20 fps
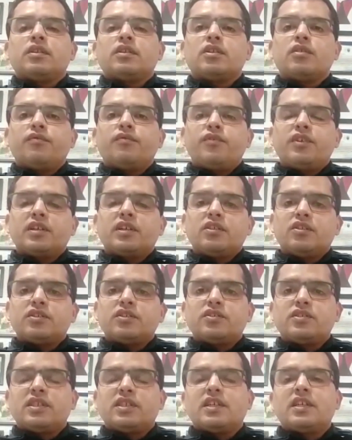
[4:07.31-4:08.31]
Então fica
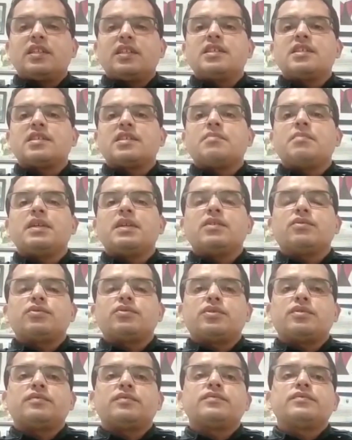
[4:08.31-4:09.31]
nossos
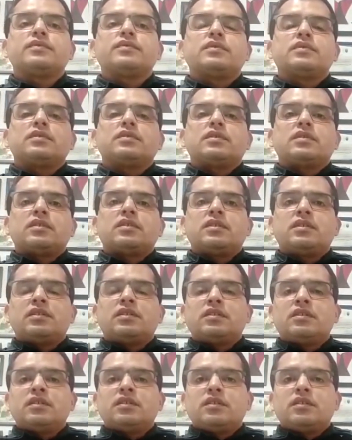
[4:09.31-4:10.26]
agradecimentos. Né.